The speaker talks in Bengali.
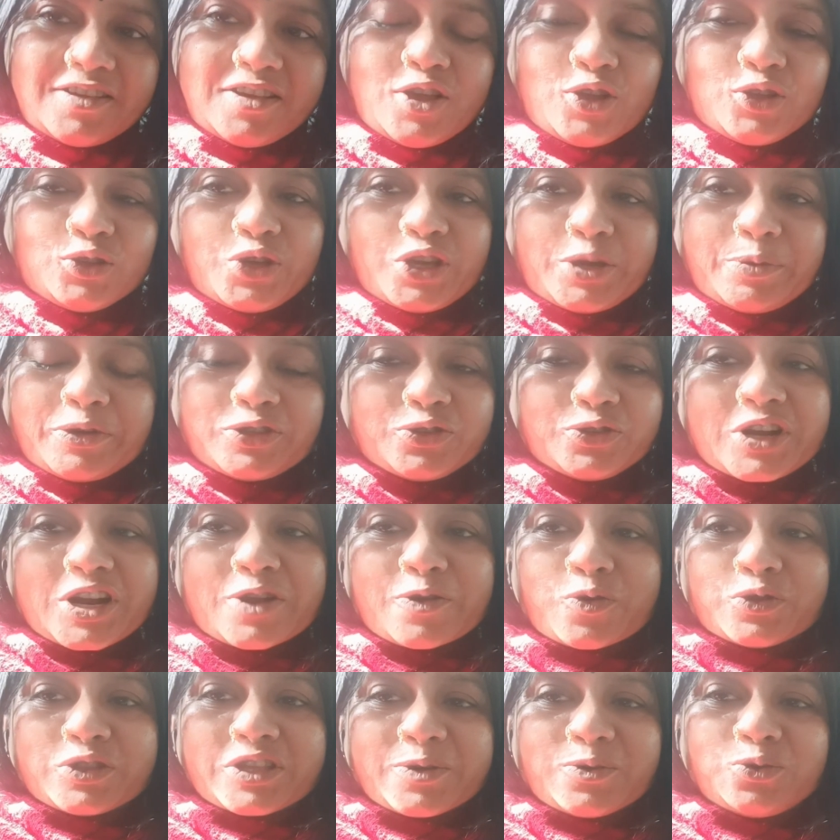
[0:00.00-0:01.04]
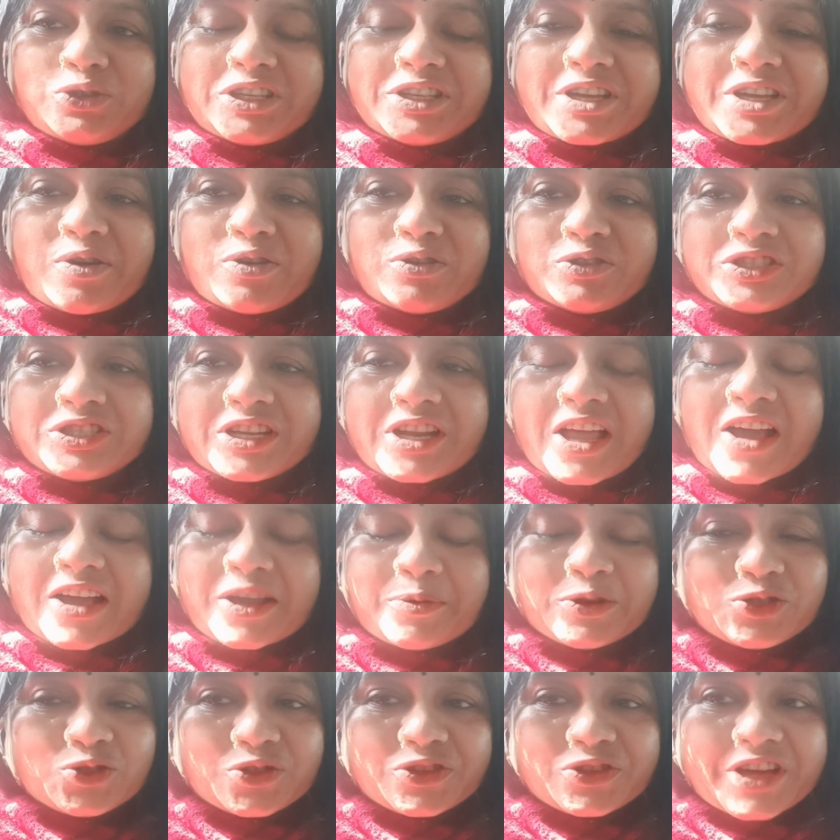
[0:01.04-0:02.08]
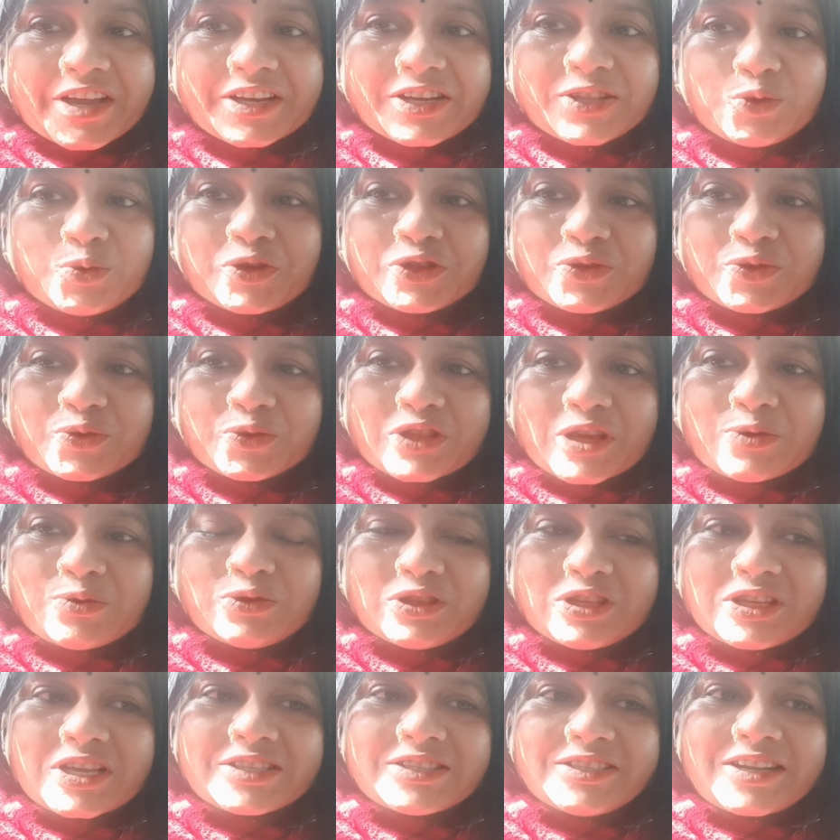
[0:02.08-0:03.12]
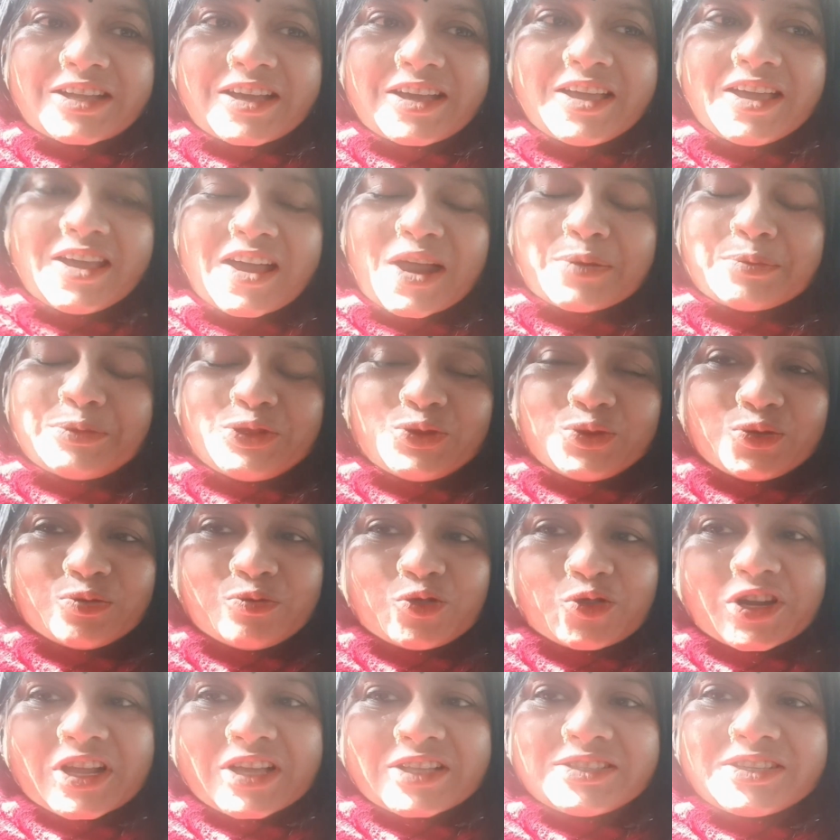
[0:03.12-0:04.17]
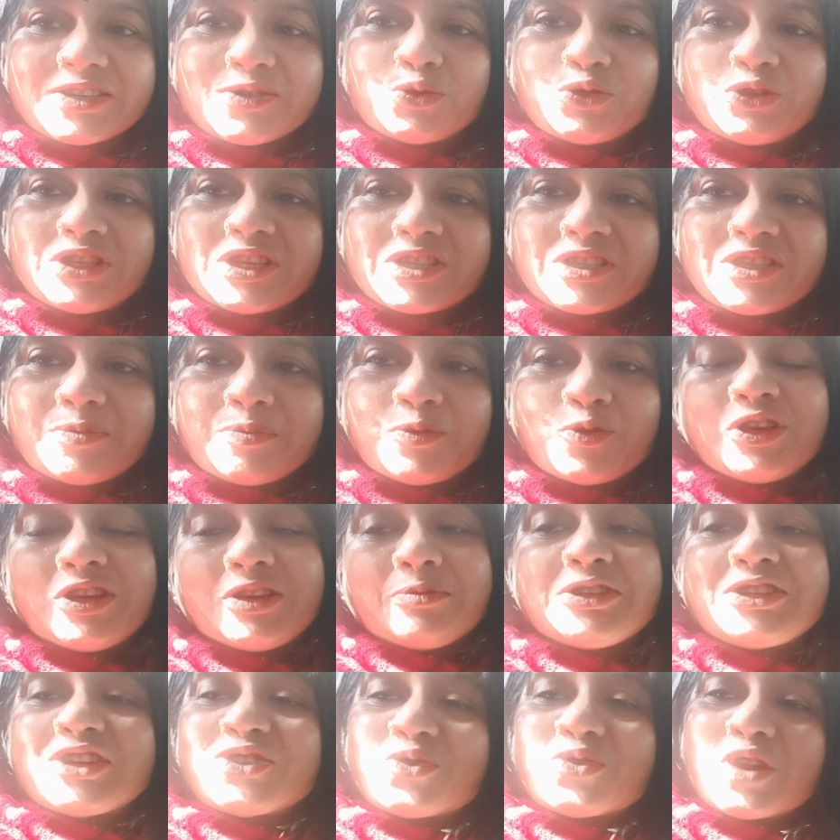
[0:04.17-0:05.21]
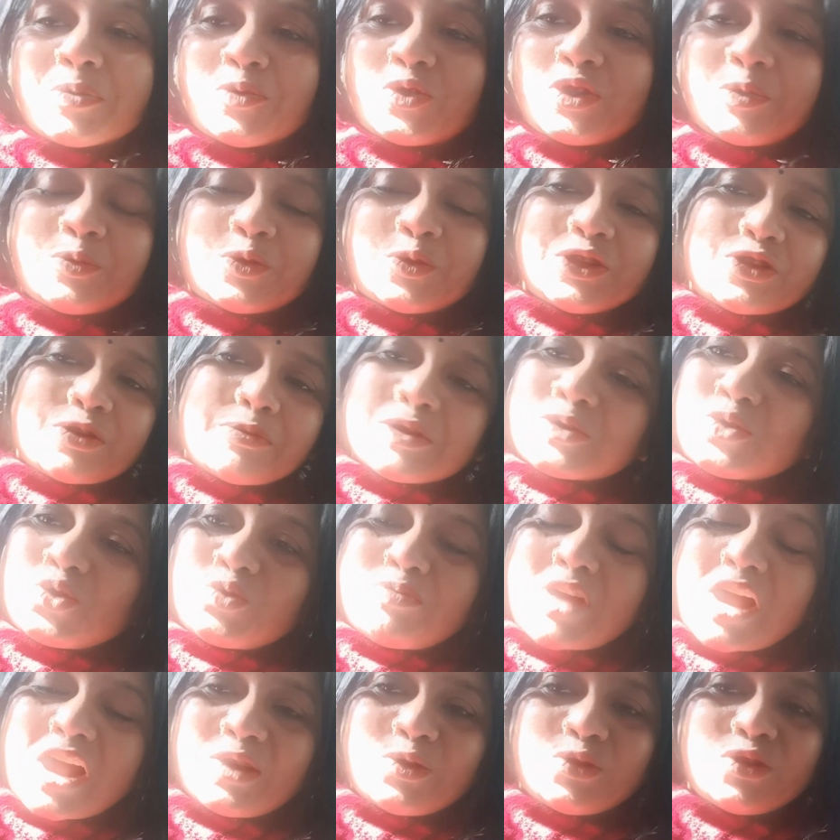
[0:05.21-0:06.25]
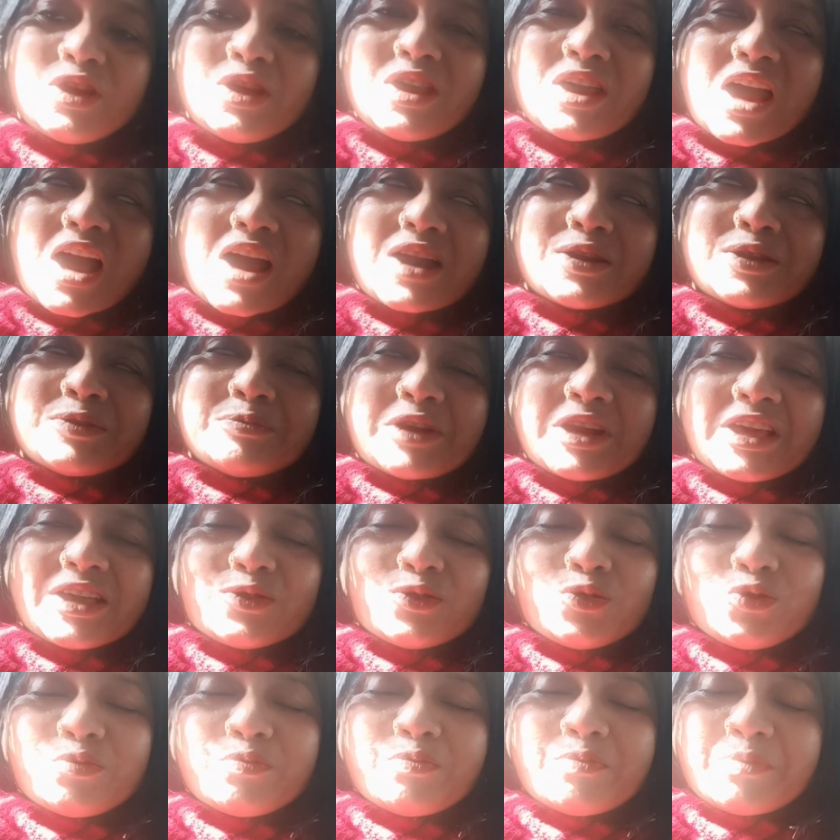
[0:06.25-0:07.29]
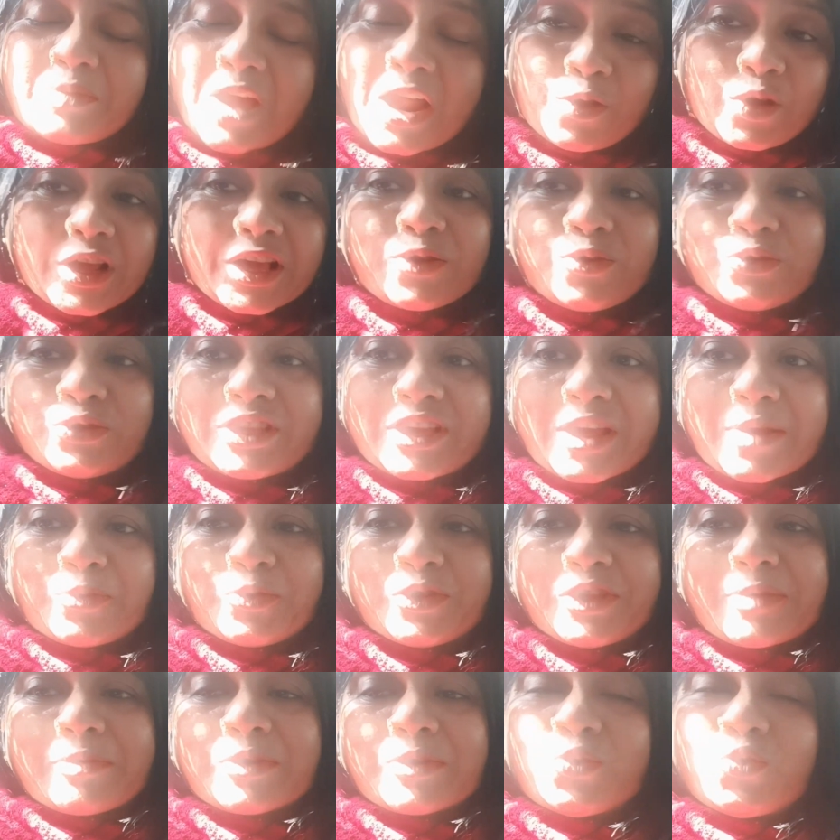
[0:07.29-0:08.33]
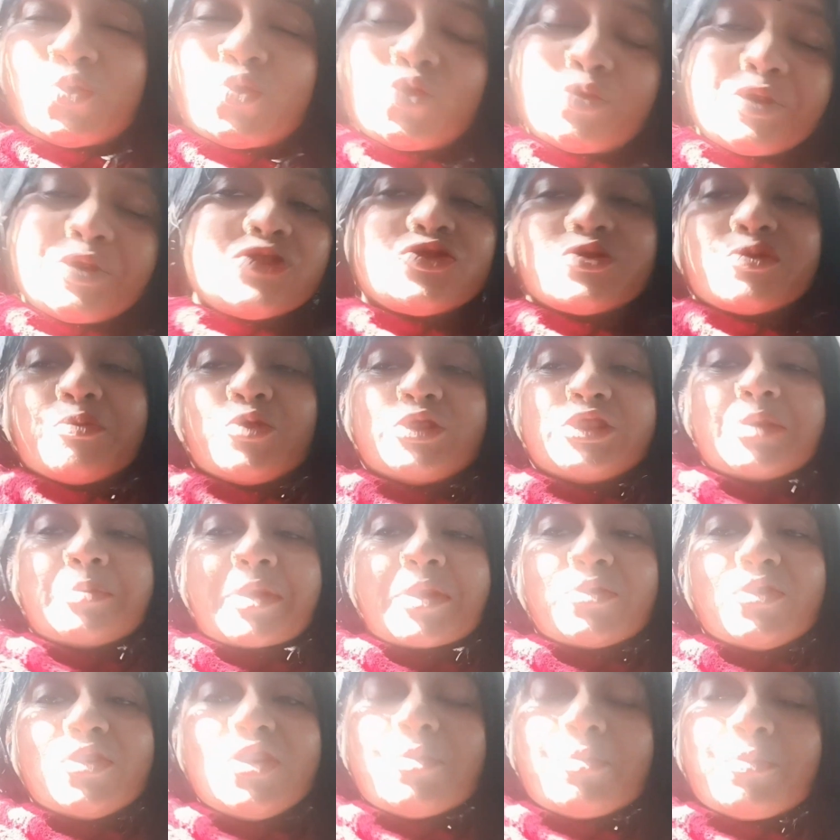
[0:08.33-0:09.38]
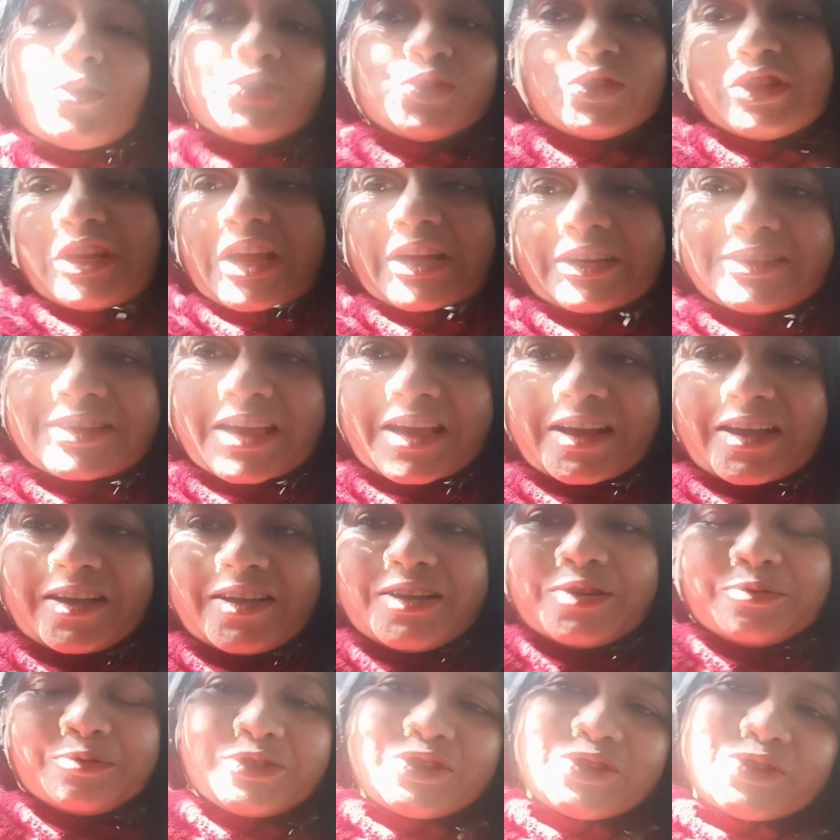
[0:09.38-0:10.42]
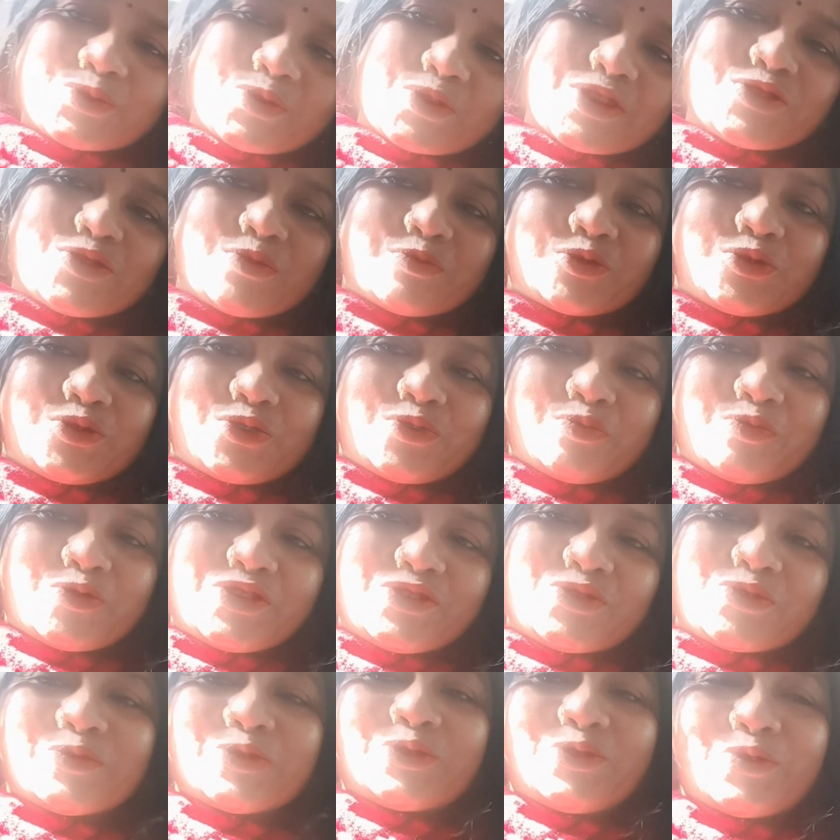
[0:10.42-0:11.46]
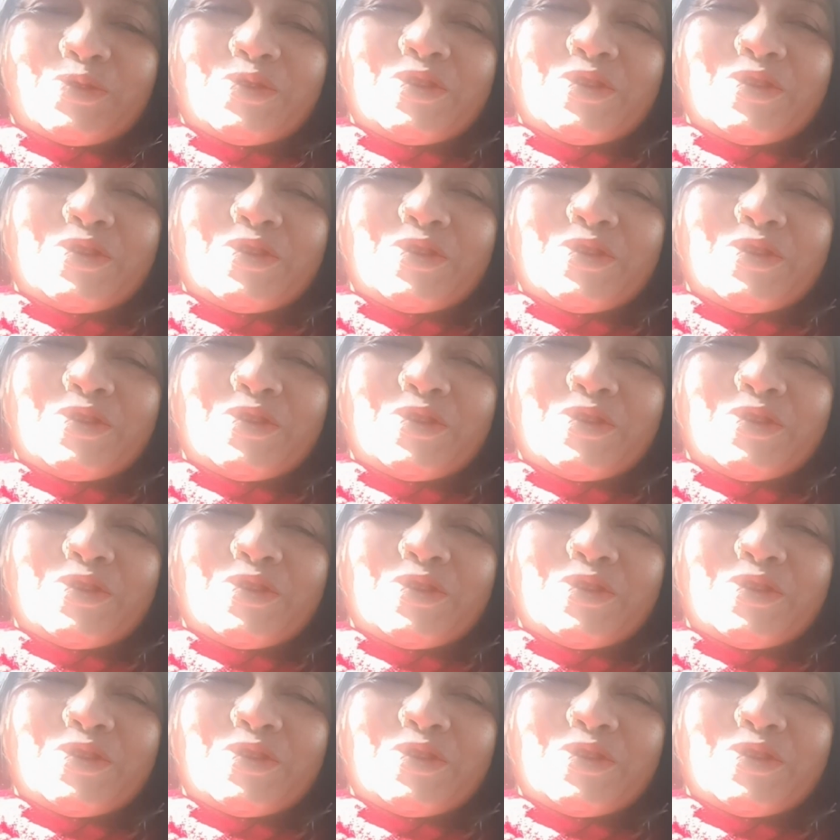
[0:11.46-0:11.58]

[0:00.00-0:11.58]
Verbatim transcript: তো এবছর আর কোথায় ঘুরতে যাওয়া হচ্ছে না আগের বছরও যাইনি দু বছর কোথায় ঘুরতে যাচ্ছি না আর ভীষণ মন টানছে ঘুরতে যেতে পুরী বিশেষ করে পুরী পুরীটা আমার খুব ভালো আর মানে খুব ভালো লাগে ঘুরতে আর পুরী আমার খুবই বলতে পারো পছন্দের একটা জায়গা বিশেষ করে সমুদ্র পুরীর সমুদ্র